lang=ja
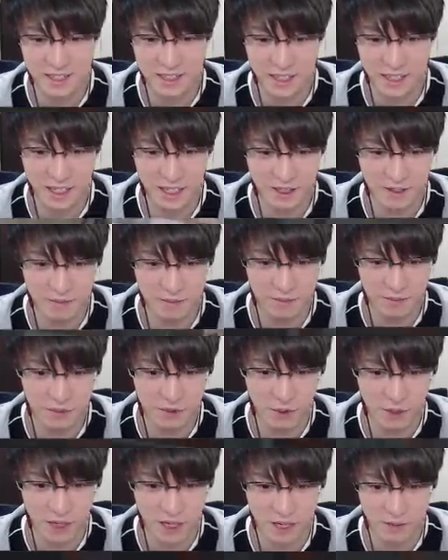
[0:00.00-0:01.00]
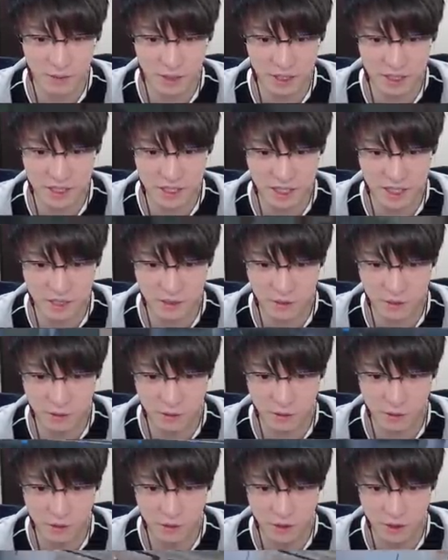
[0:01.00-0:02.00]
ジャンプをかましてい
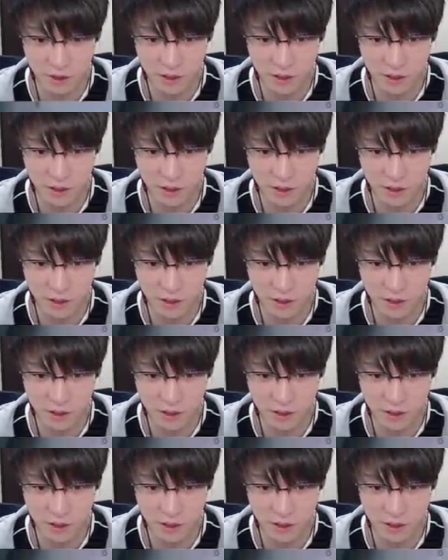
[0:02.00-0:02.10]
く。